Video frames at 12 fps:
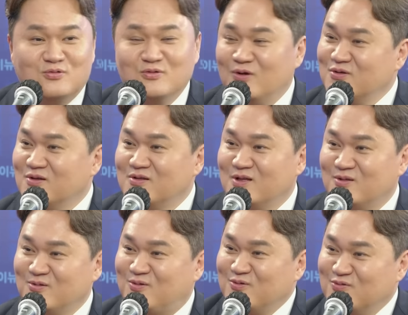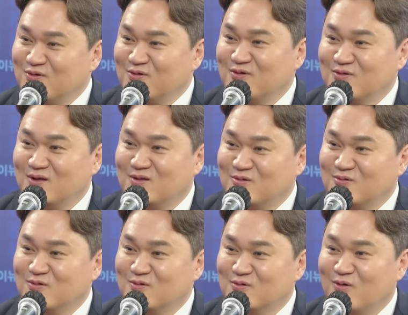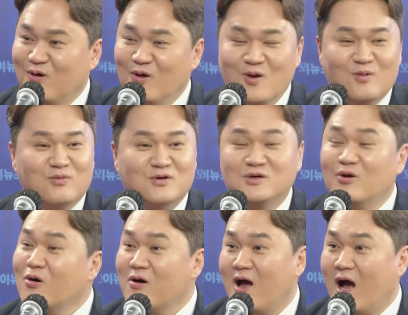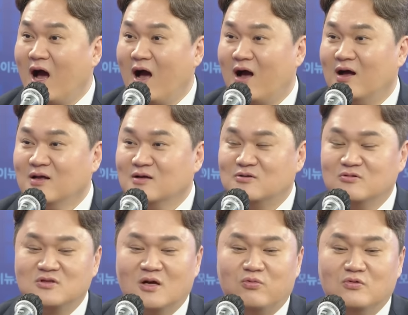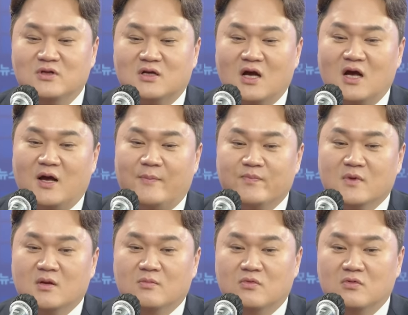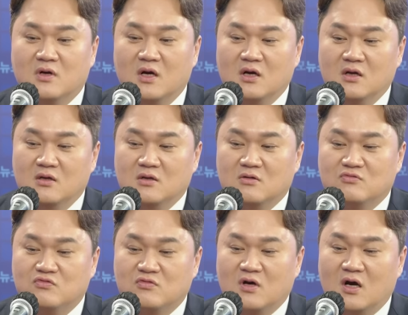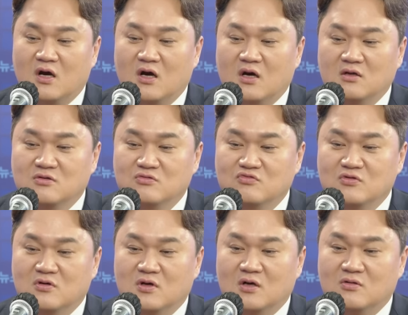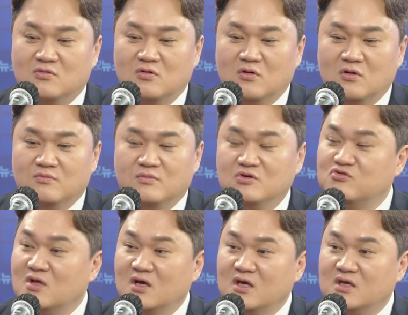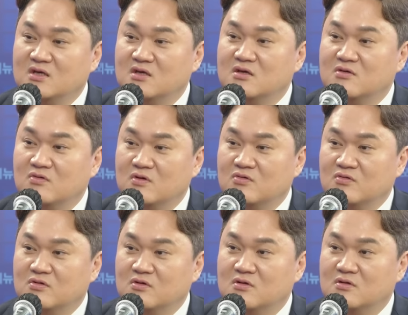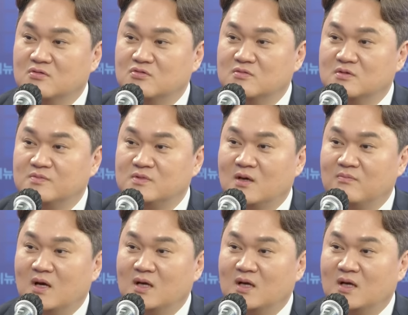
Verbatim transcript: 윤석열 대통령 윤석열 대통령이고 뭐 그런 거야. 그러다 보니까 뭔가 국가를 운영하고 민주당이 이기기 위해서는 좀읍참